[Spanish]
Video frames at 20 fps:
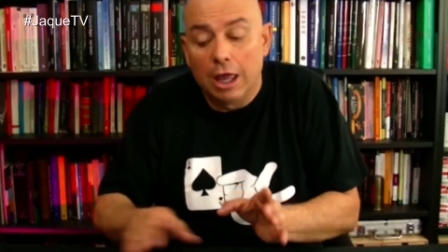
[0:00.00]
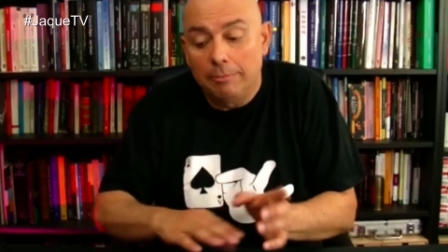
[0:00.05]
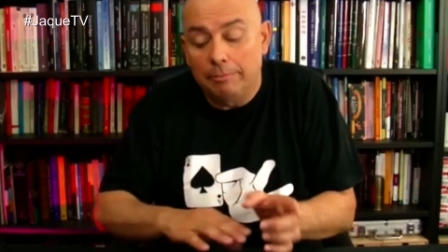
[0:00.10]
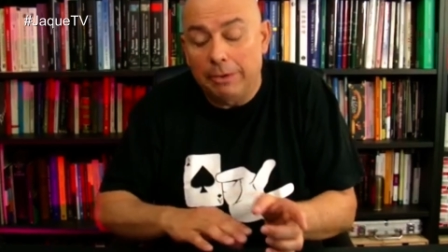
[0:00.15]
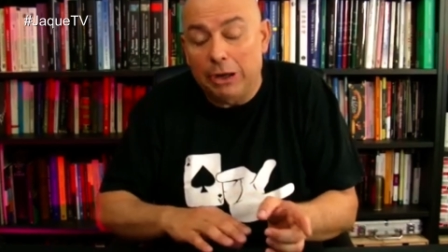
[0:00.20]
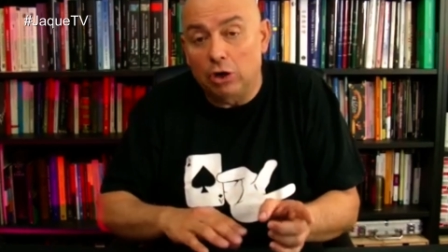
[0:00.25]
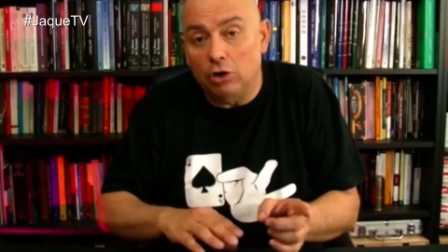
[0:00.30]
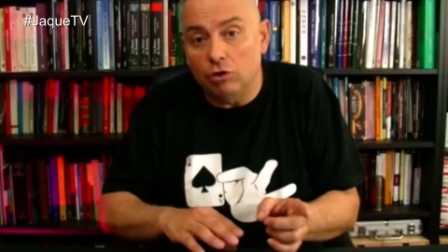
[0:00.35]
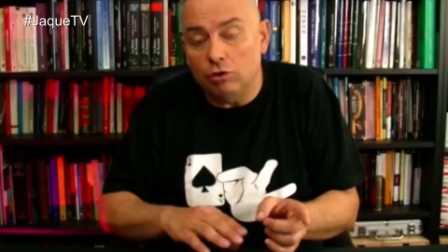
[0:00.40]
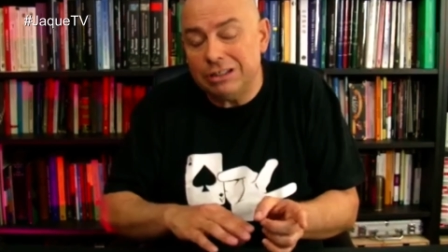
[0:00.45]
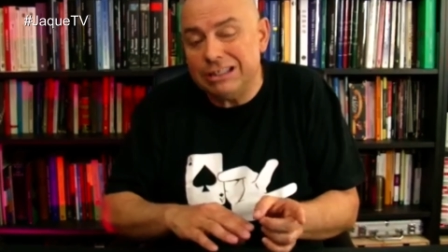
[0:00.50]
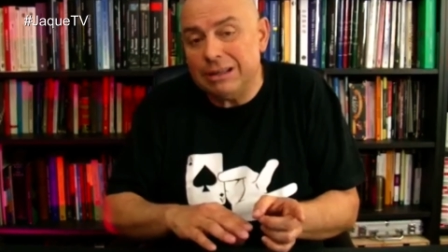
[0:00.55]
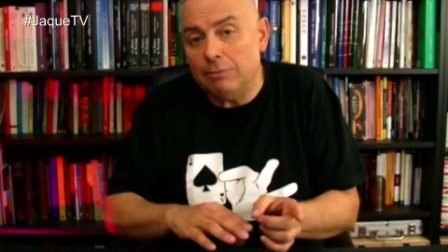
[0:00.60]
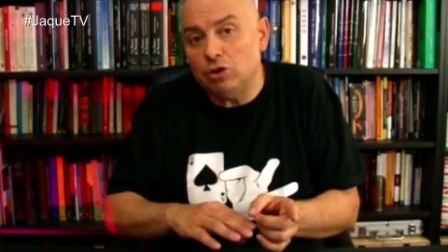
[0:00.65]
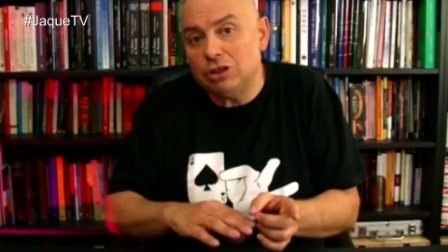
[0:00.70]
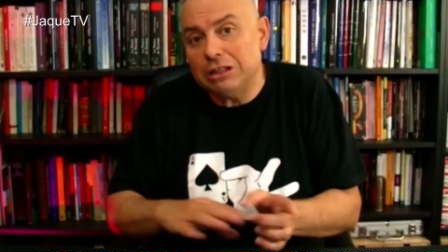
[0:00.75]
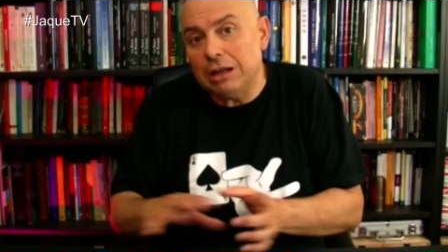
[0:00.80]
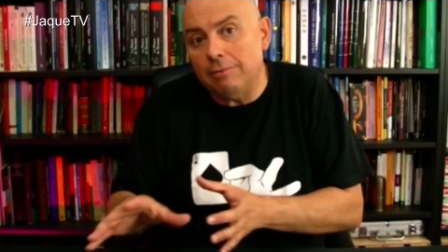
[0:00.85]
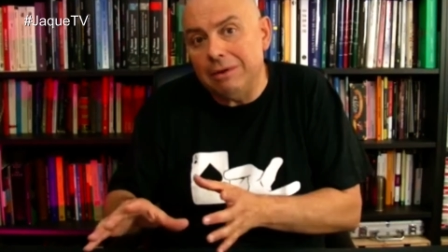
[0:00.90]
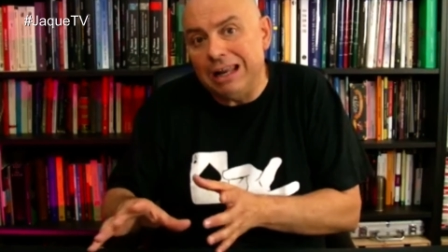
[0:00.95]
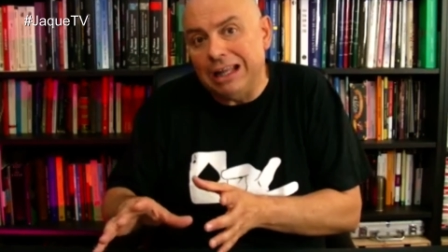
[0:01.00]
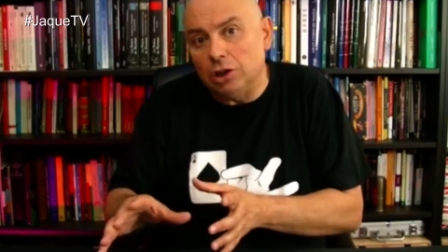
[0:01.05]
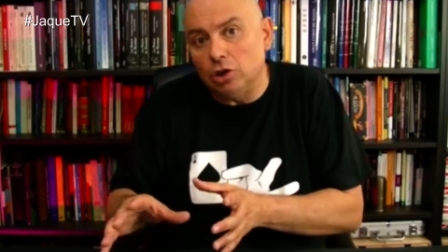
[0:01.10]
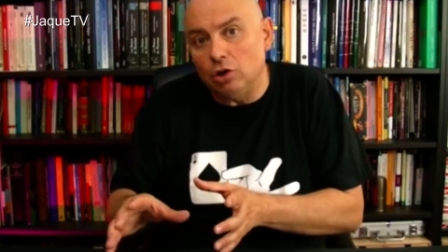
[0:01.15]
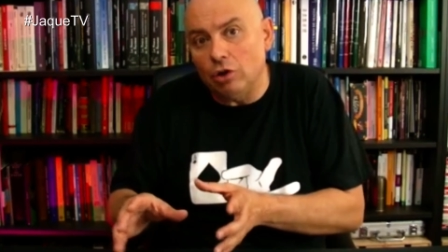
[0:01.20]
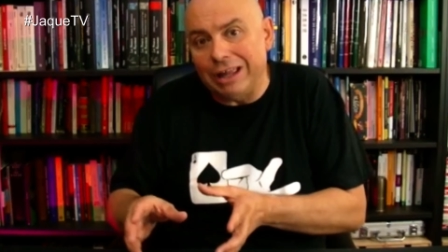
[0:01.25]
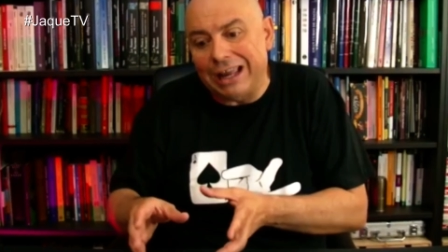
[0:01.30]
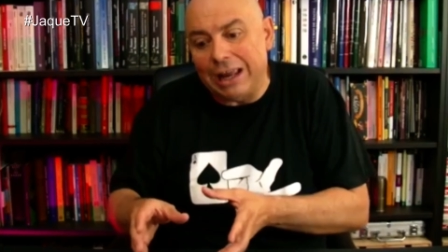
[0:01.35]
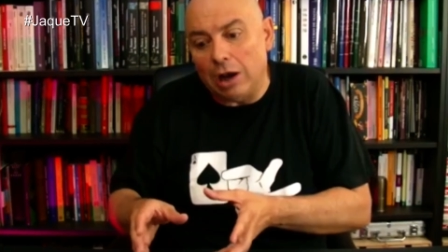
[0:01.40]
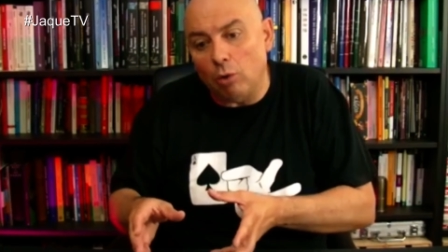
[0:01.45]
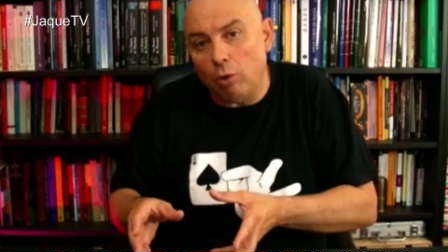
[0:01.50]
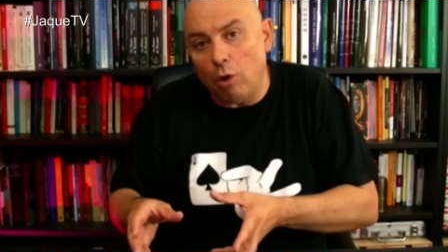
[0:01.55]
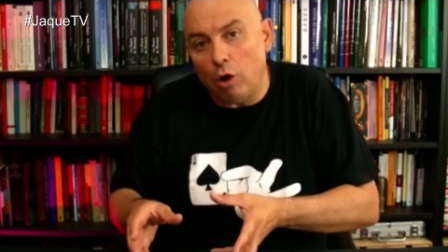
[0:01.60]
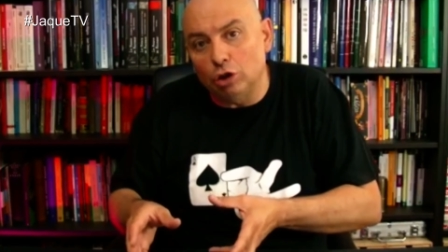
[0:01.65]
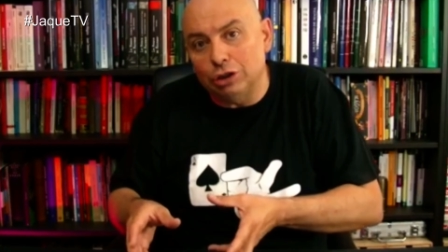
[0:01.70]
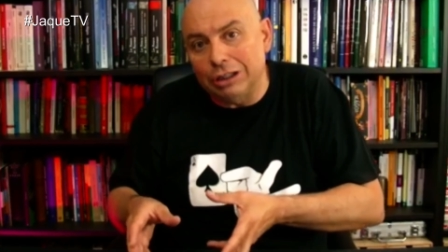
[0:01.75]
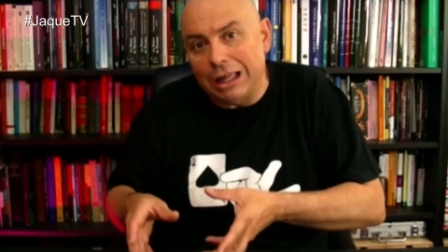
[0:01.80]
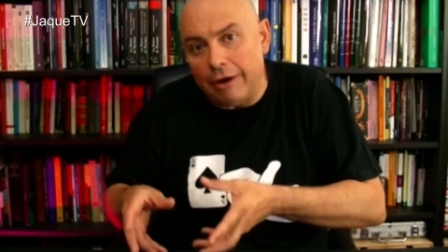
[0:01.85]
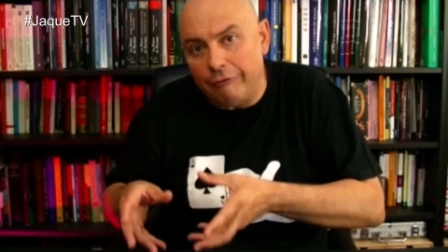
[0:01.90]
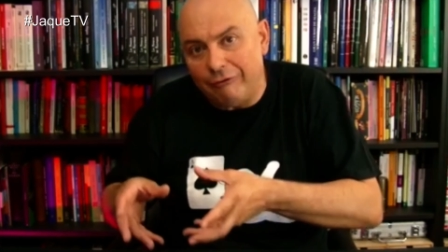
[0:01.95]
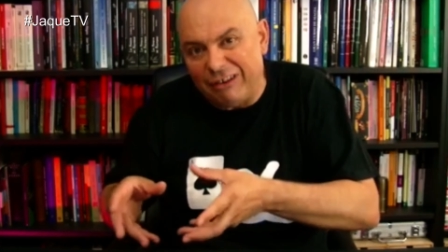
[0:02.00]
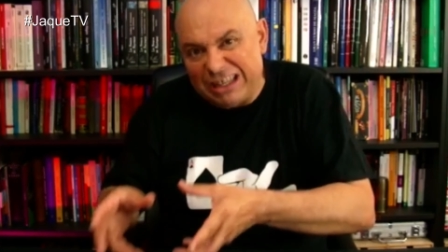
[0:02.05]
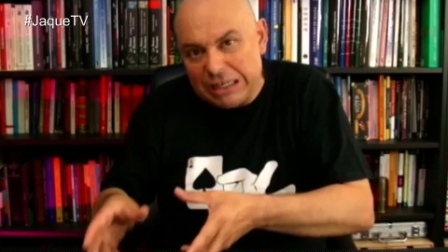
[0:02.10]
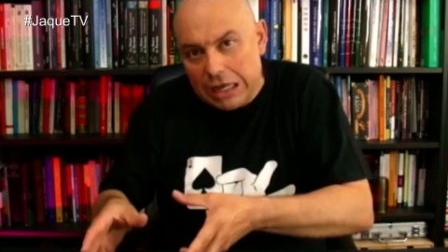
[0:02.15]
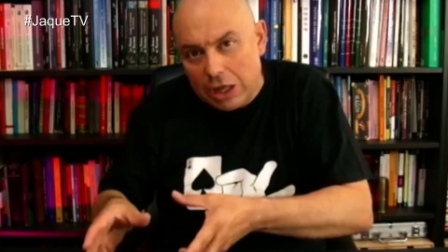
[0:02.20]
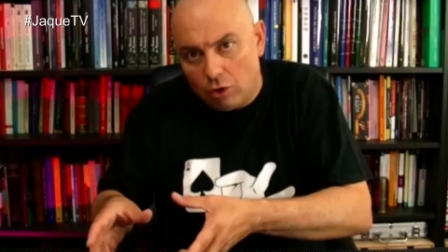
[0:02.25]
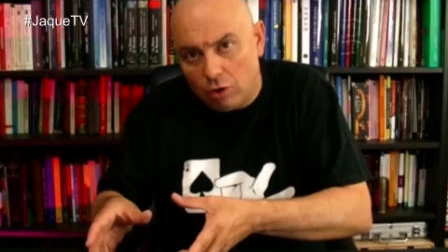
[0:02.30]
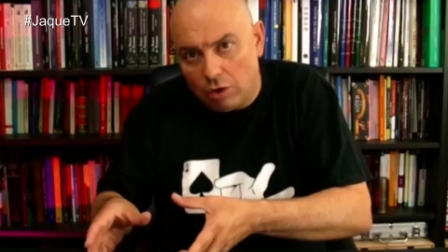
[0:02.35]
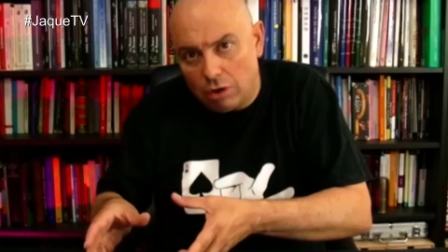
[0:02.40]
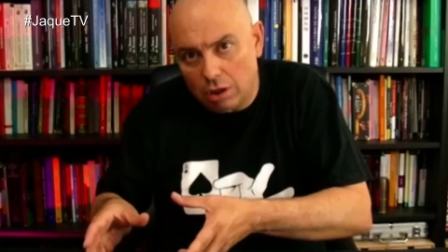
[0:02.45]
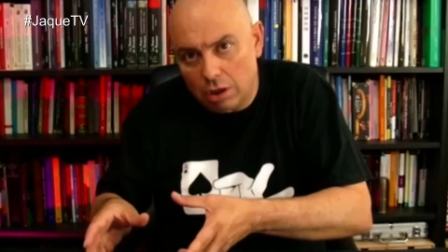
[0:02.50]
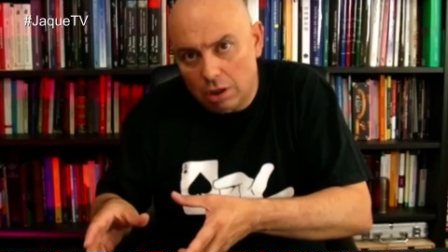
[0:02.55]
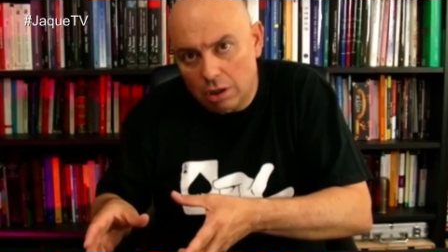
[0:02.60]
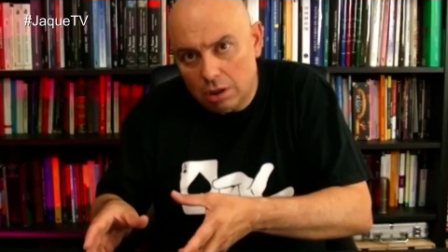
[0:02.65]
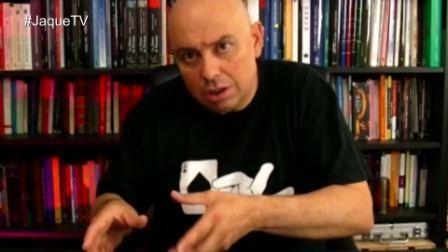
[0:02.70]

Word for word: pero no estamos hablando de que el juego te ha fallado